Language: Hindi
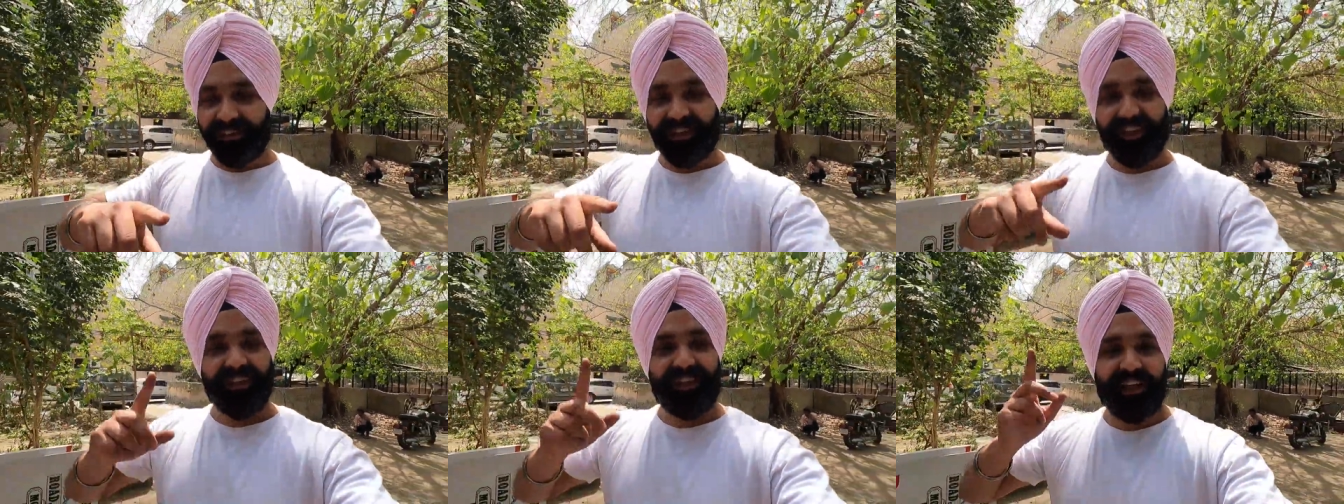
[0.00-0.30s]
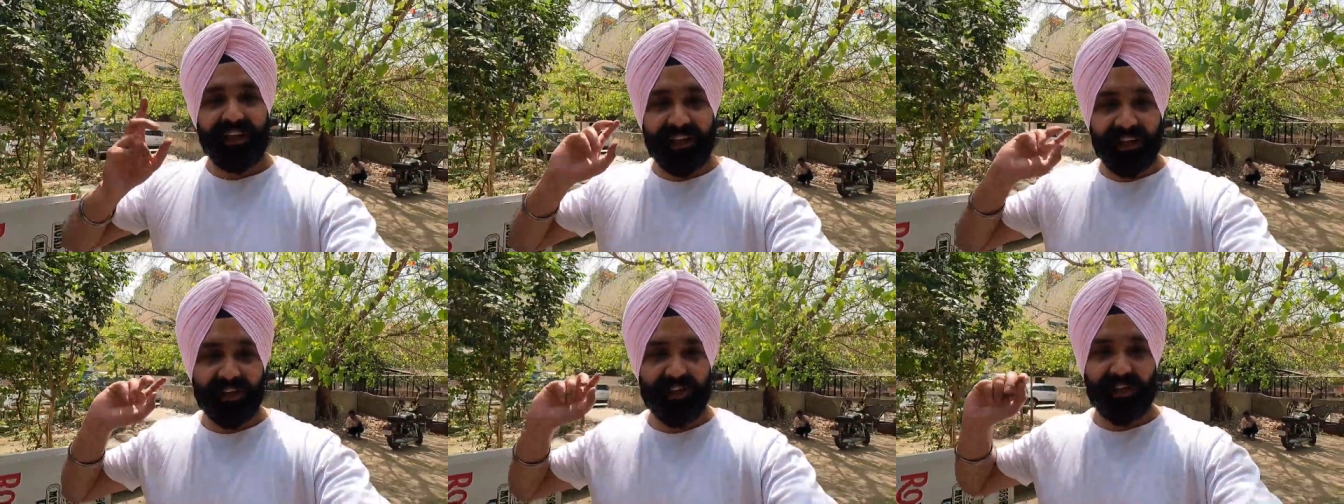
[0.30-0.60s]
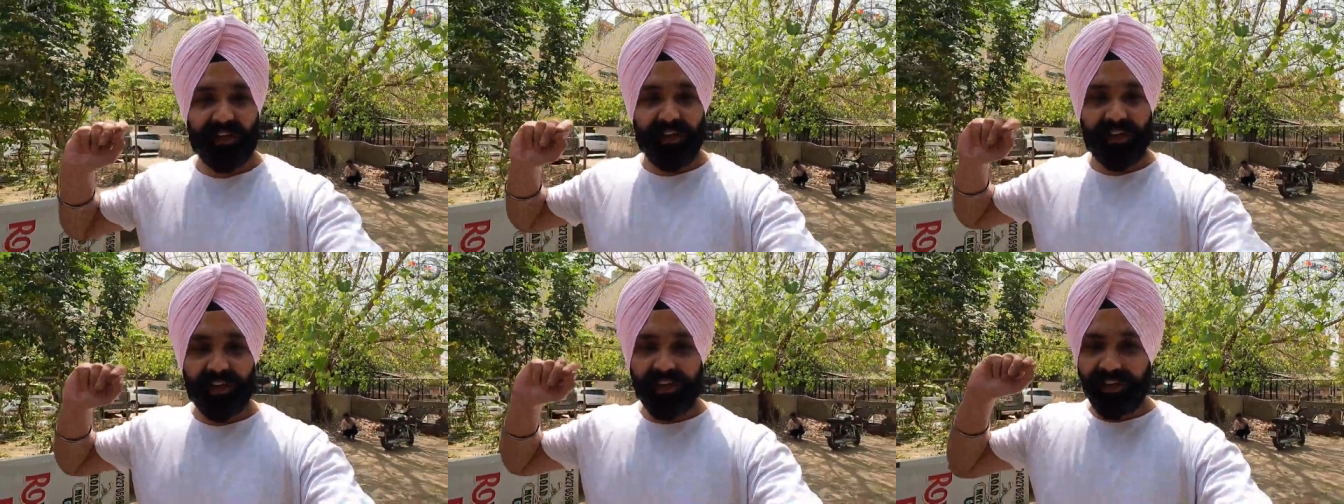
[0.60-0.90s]
सिंथेटिक
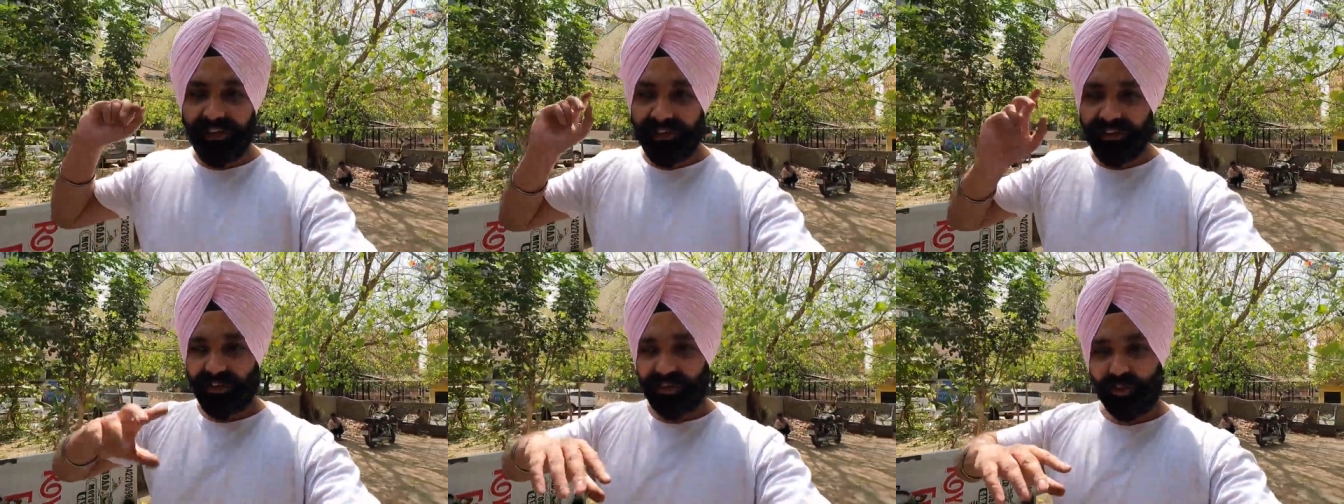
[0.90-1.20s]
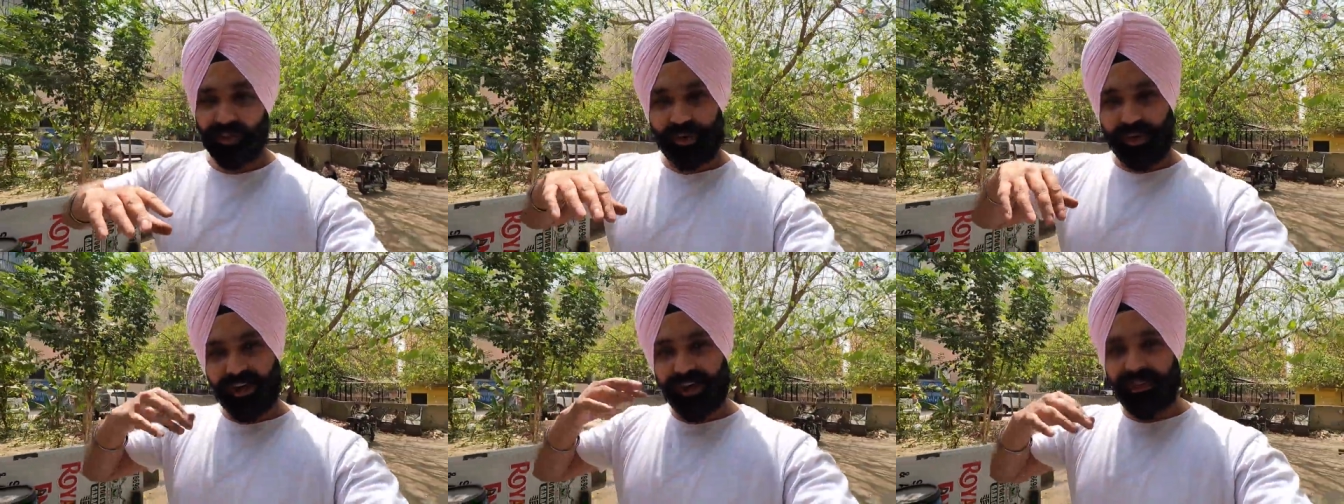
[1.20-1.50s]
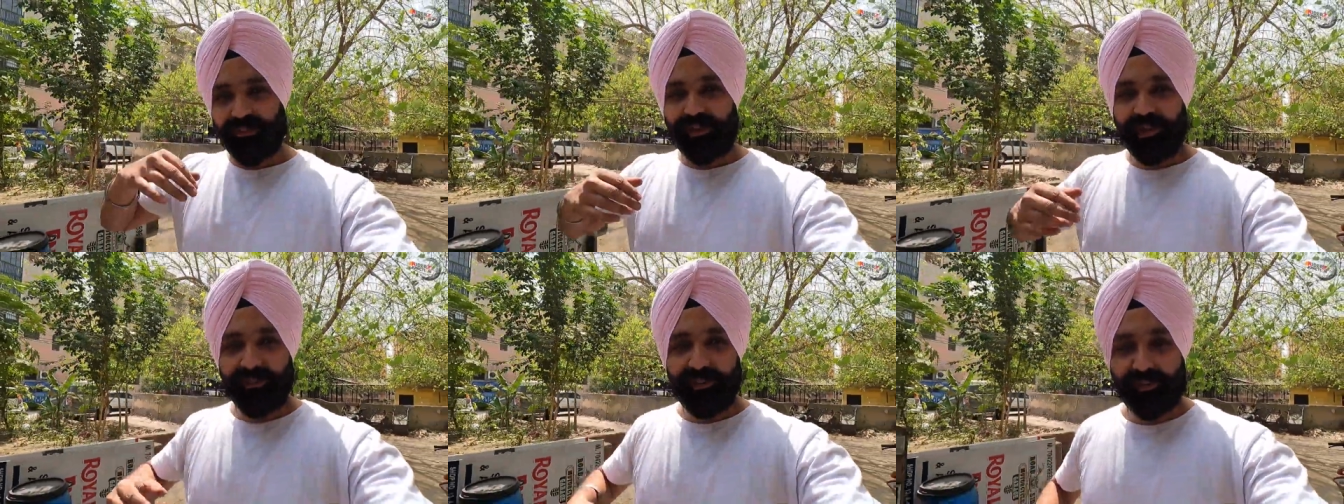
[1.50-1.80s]
ऑयल है तो
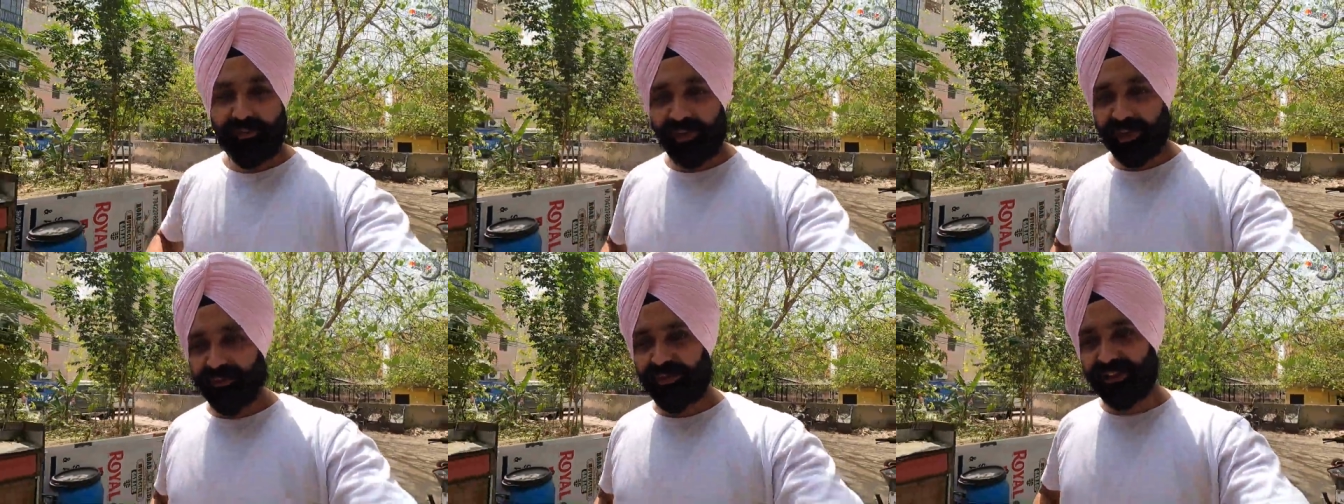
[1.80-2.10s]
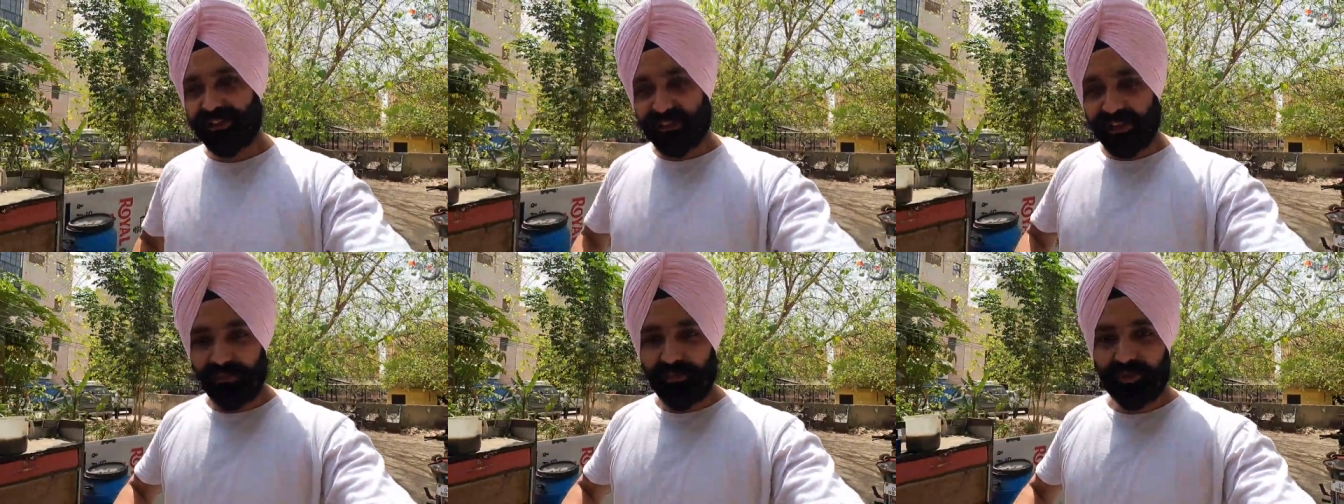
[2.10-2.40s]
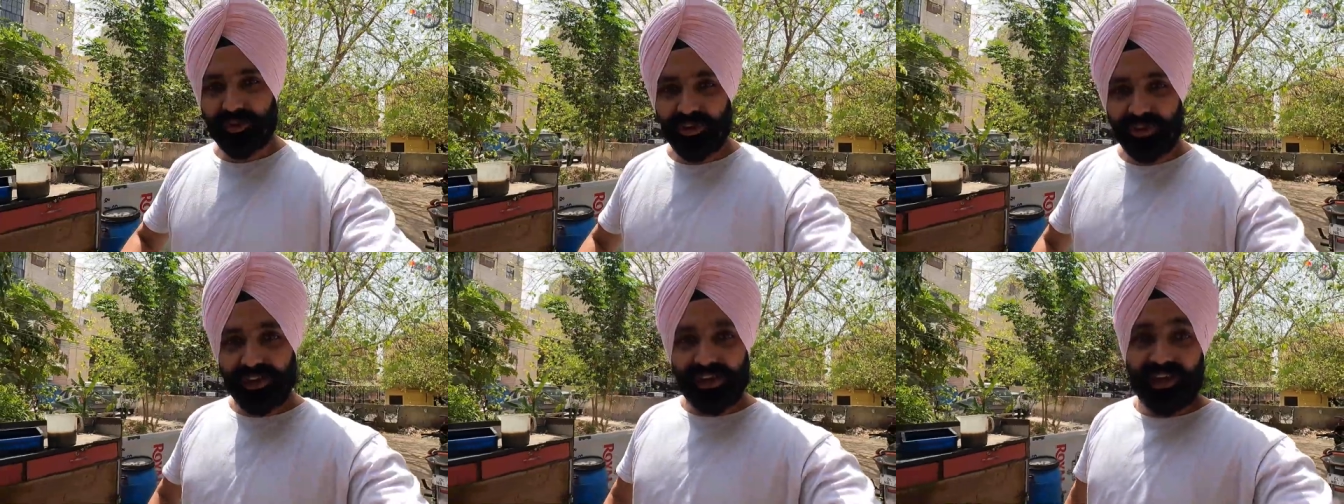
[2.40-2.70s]
एक बार मैं फटाफट से
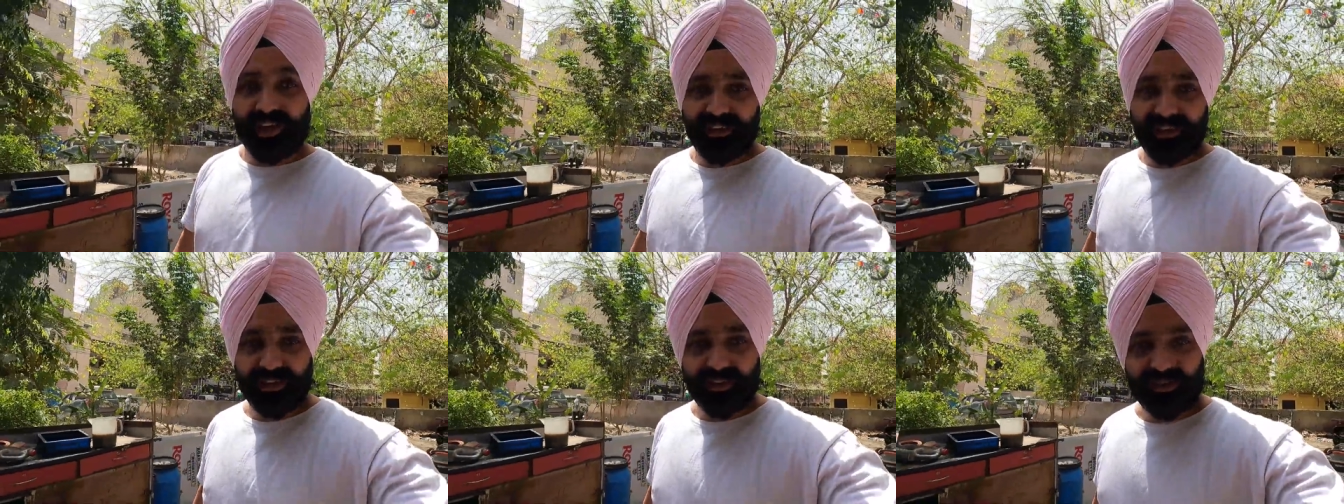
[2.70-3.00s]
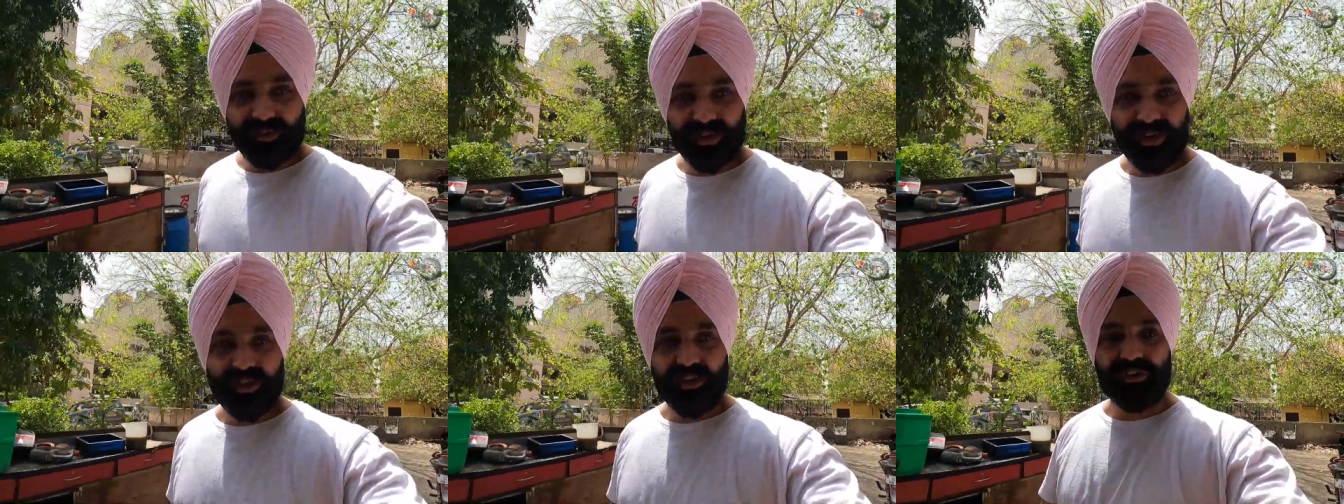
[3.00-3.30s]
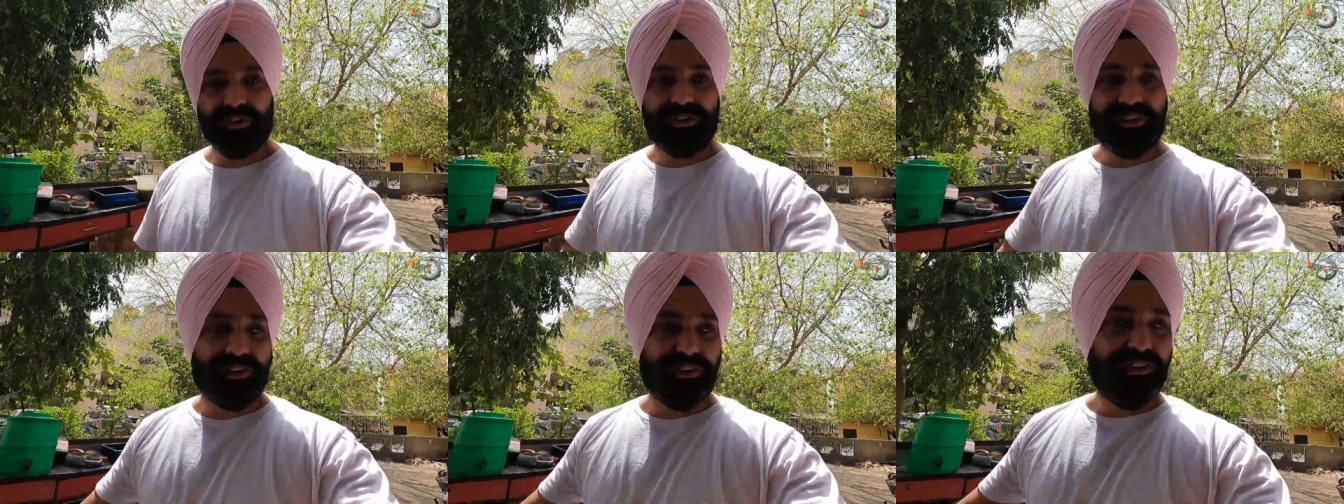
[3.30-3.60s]
आपको दिखा देता हूँ कि
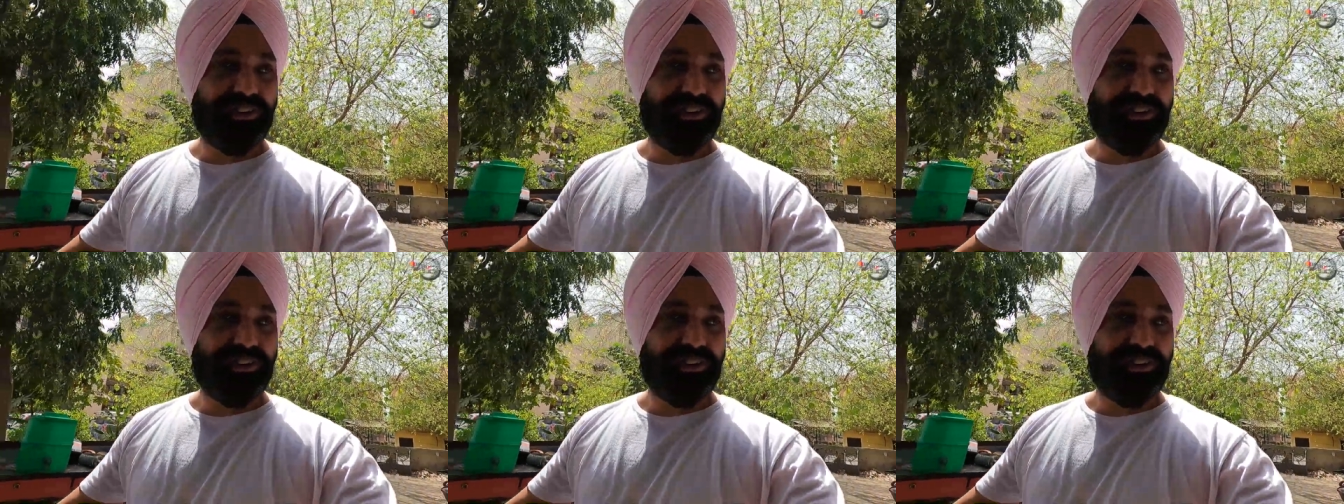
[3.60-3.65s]
कौन सा